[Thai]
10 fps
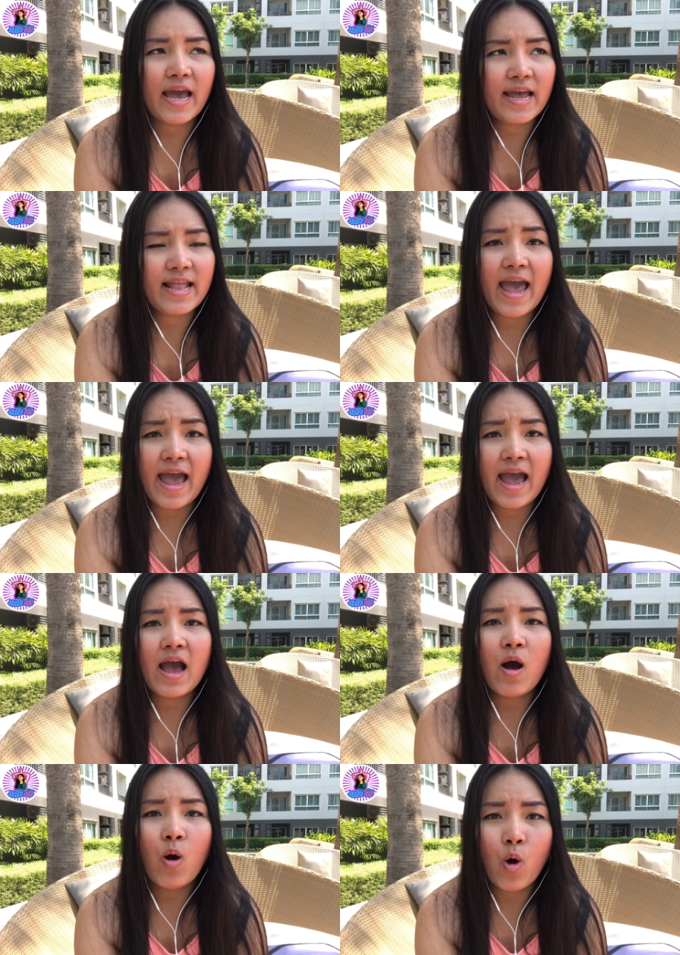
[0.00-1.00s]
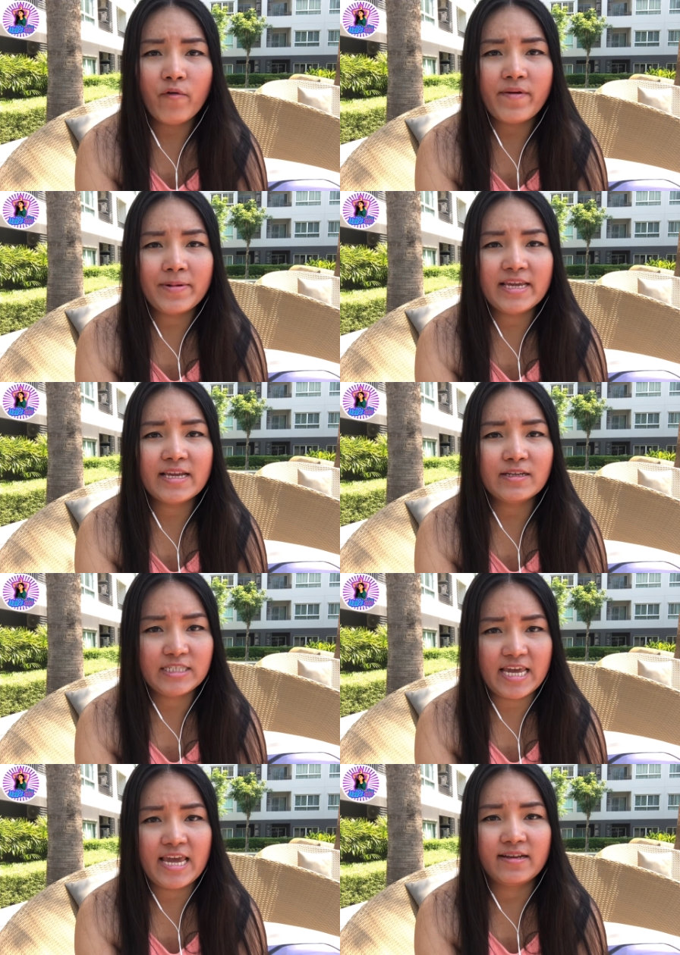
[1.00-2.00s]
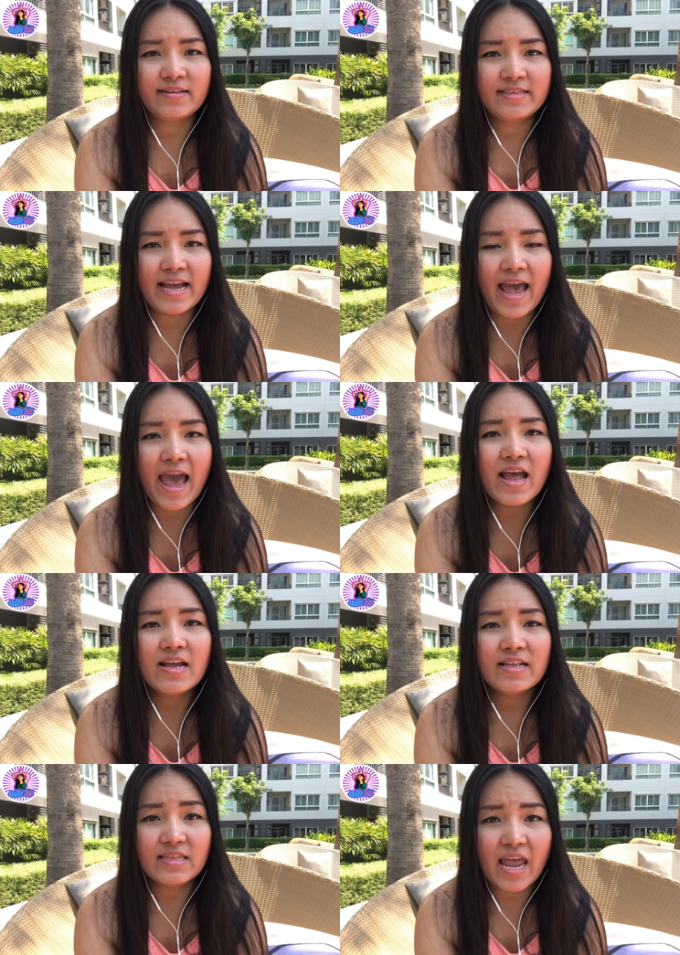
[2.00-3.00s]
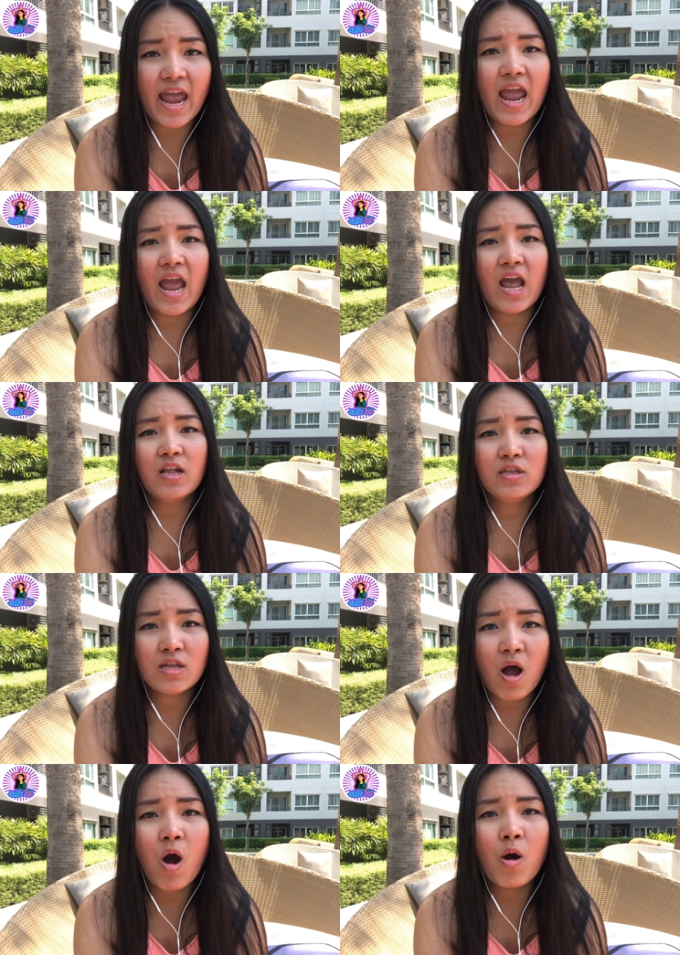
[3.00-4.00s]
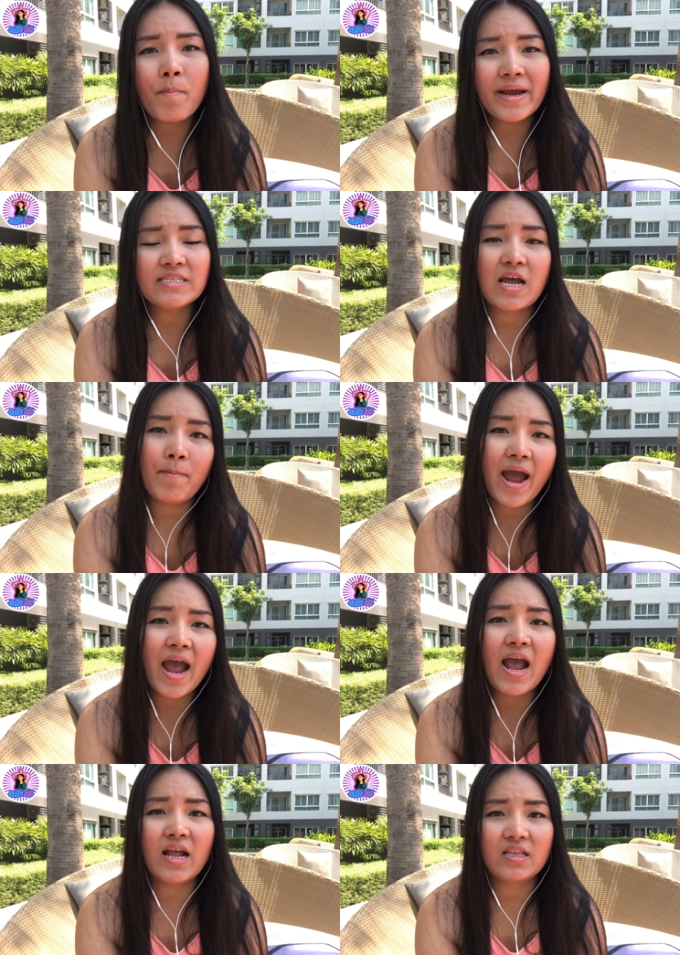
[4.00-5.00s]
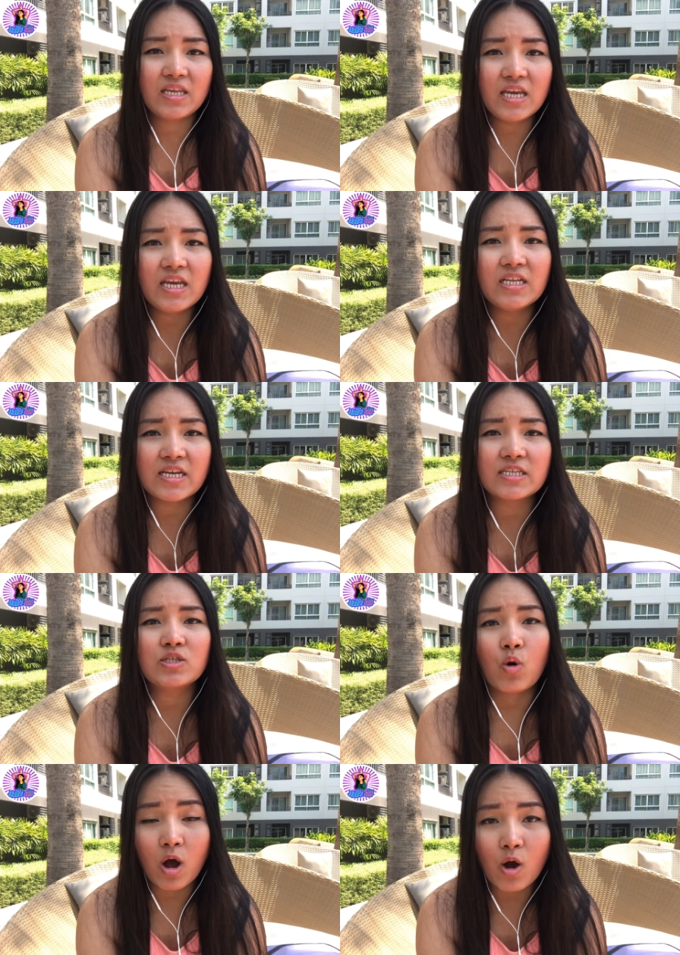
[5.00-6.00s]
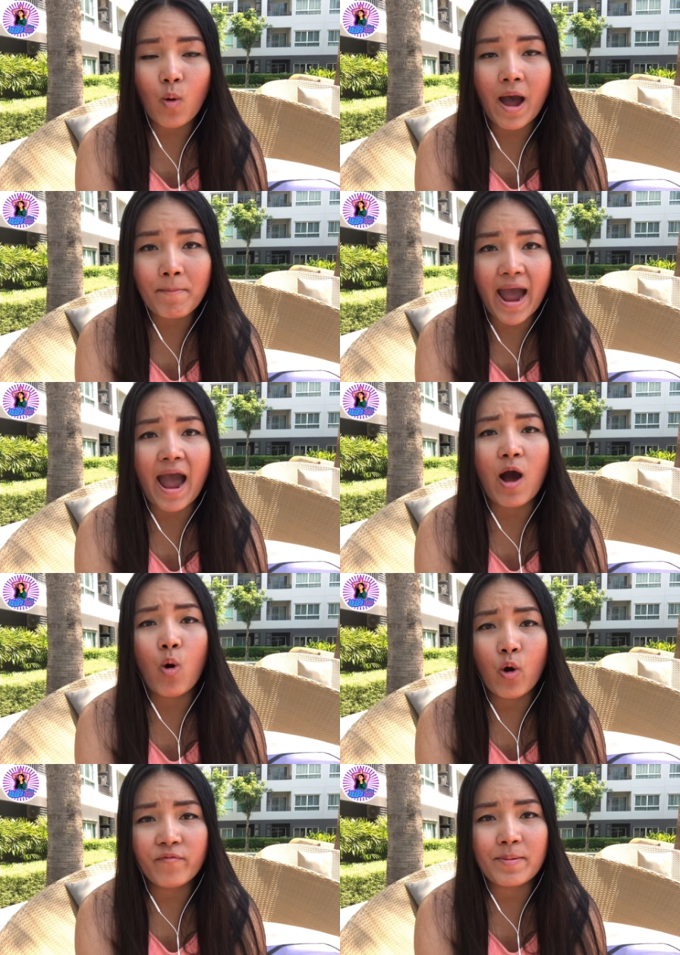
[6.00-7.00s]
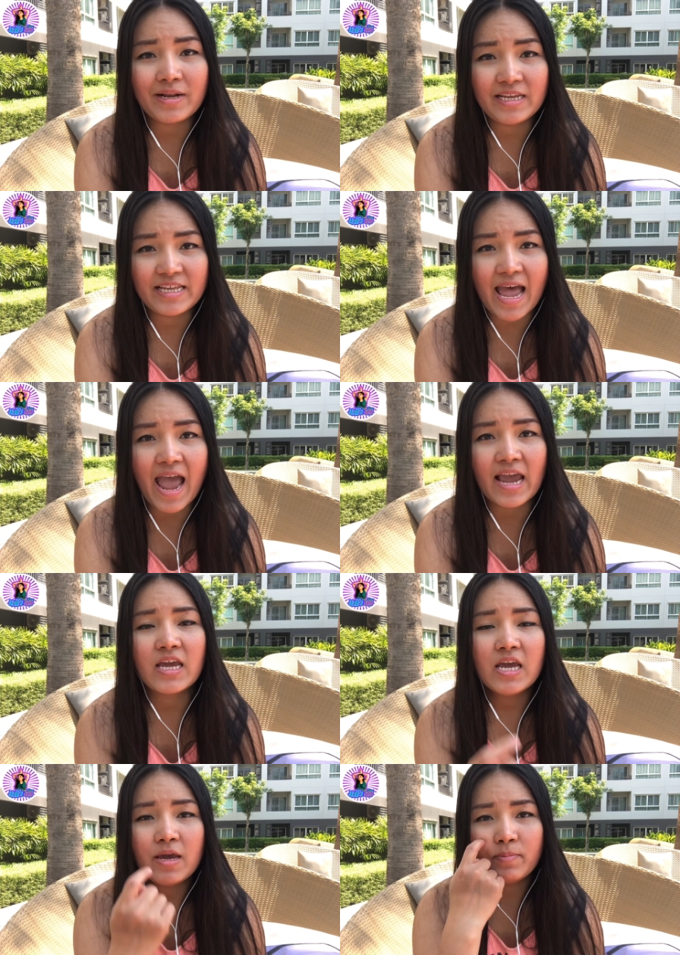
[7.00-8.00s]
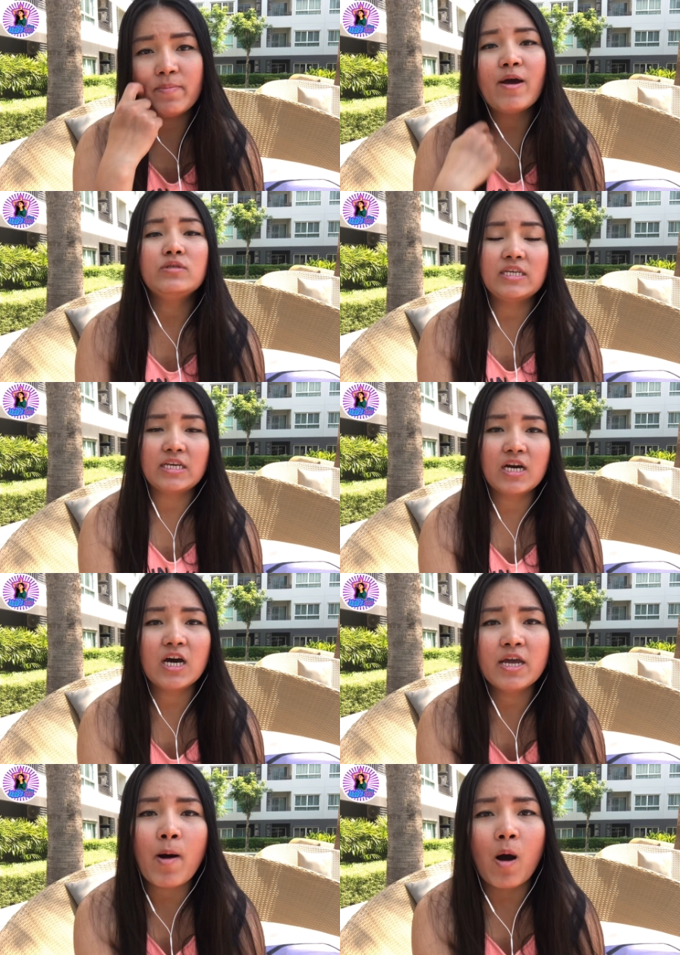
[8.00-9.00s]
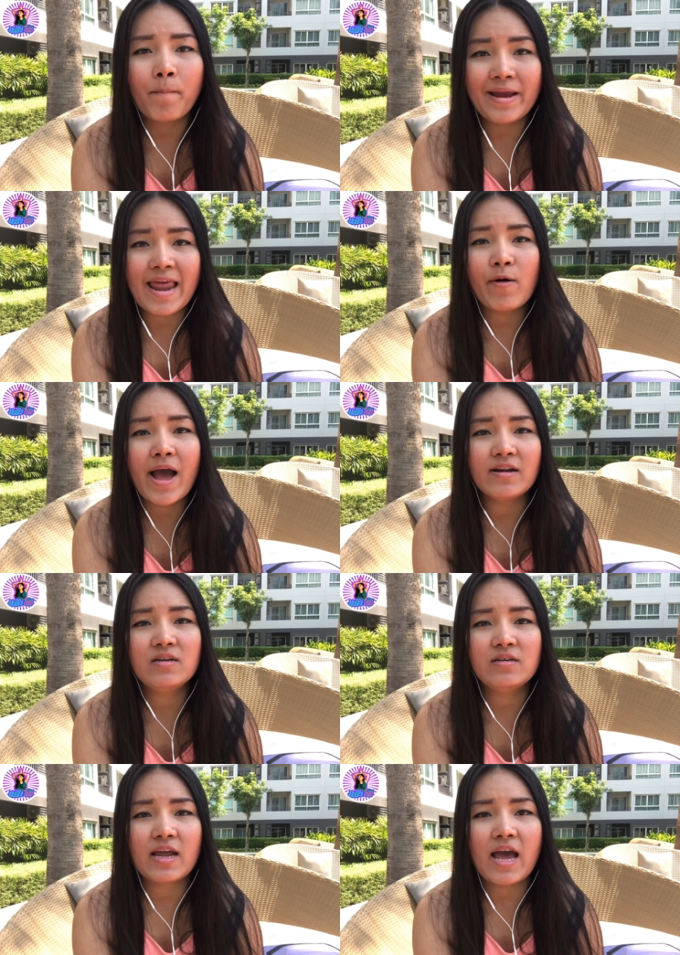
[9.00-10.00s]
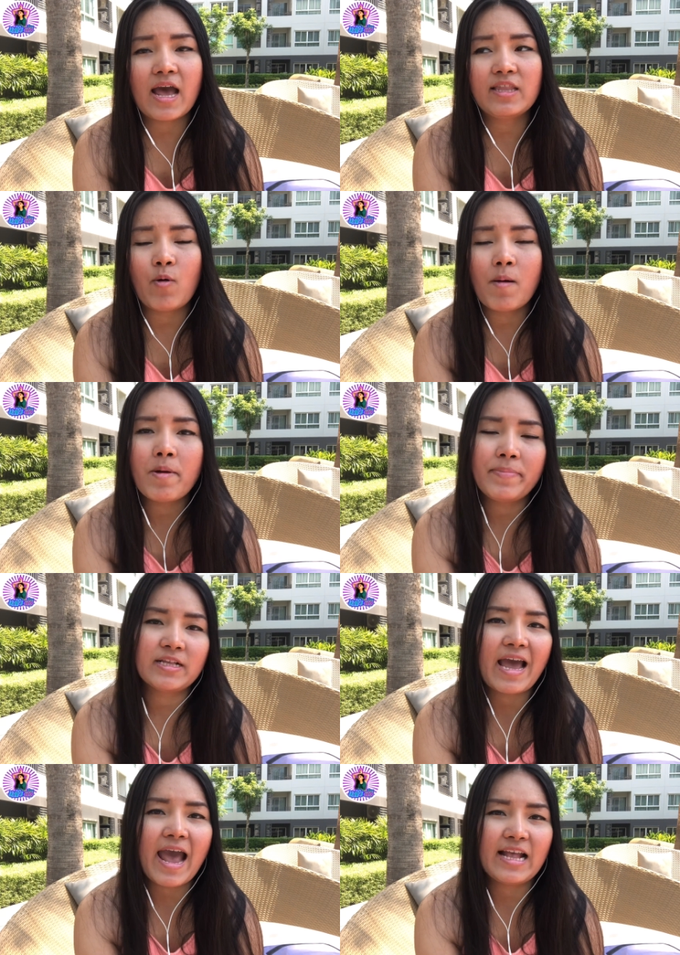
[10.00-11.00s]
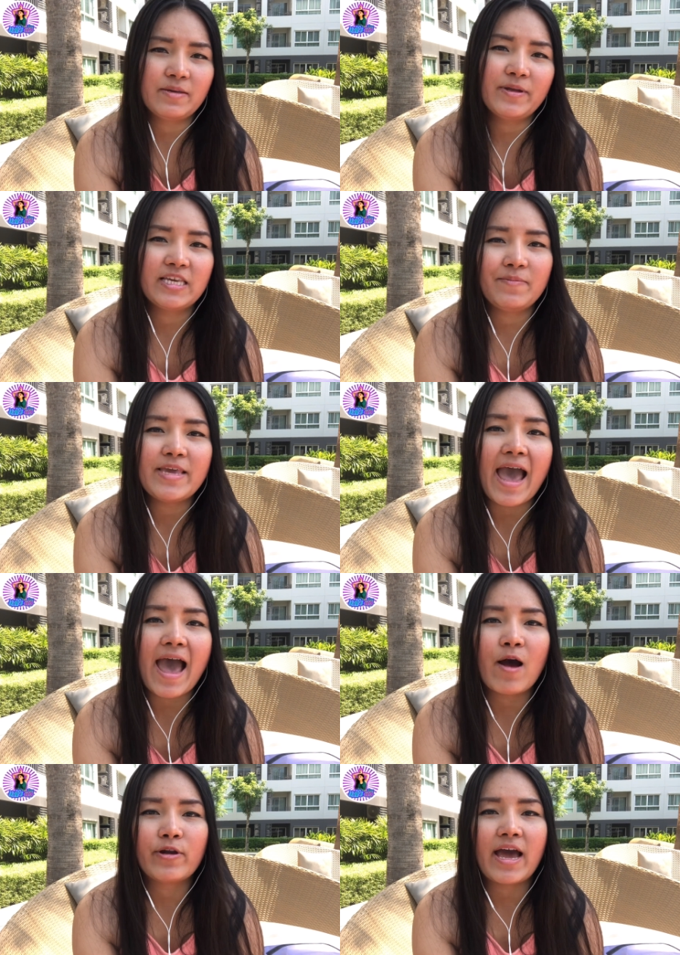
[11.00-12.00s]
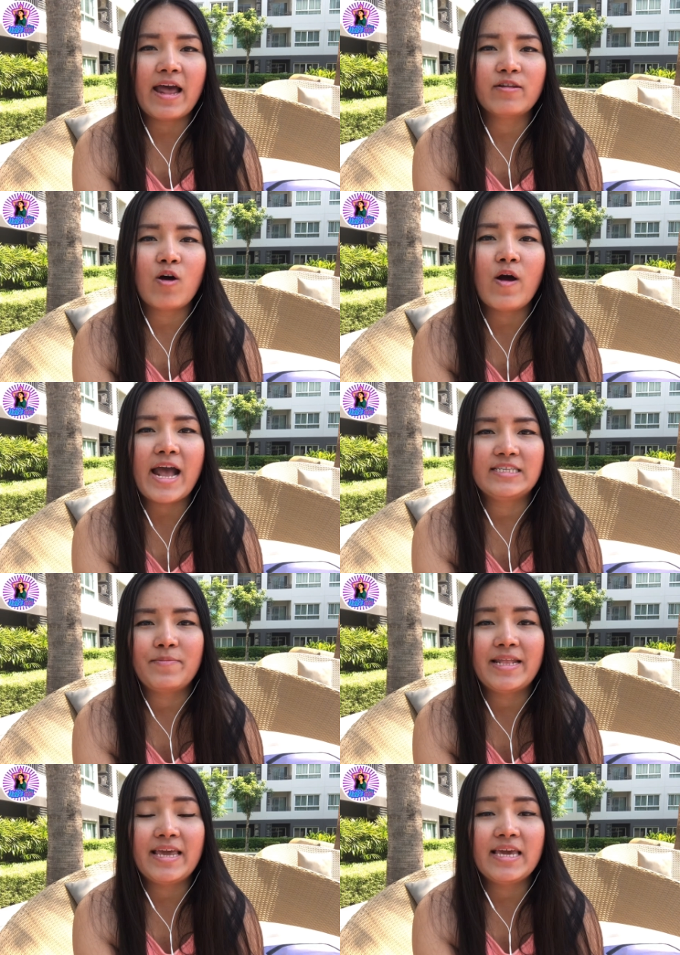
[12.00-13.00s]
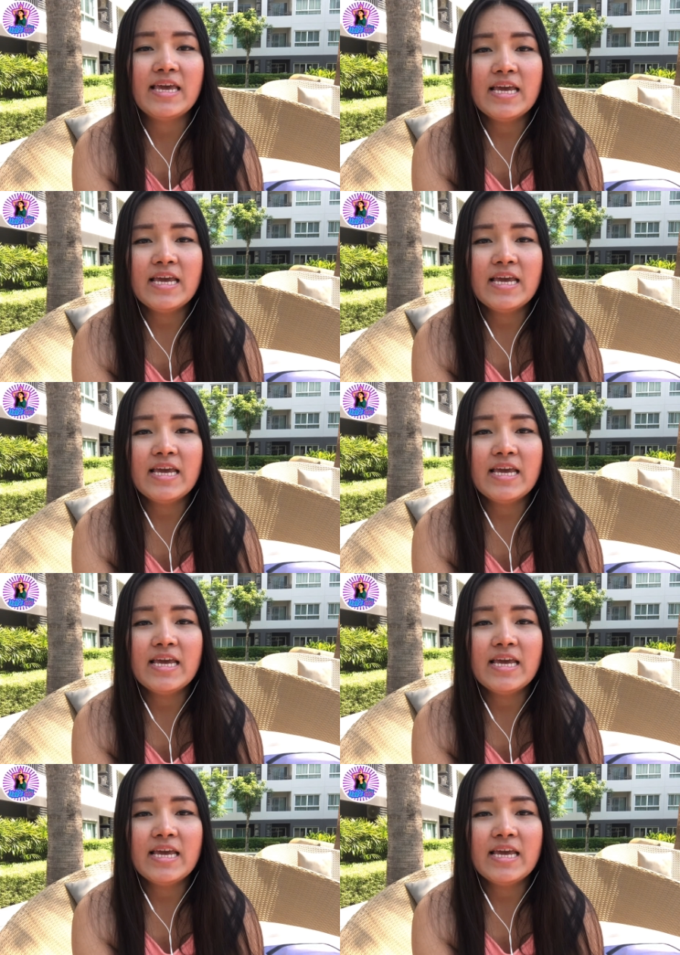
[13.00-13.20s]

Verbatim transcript: การหาโค้ชแฟมิลี่ก็จริงนะคะแต่น้องไม่สามารถที่จะส่งข้อความหาโค้ชแฟมิลี่ได้พี่แมวสีเคยบอกไปแล้วครั้งหนึ่งนะคะแต่ว่ามันเป็นอาจจะเป็นคลิปยาวนะคะน้องอาจจะไม่ได้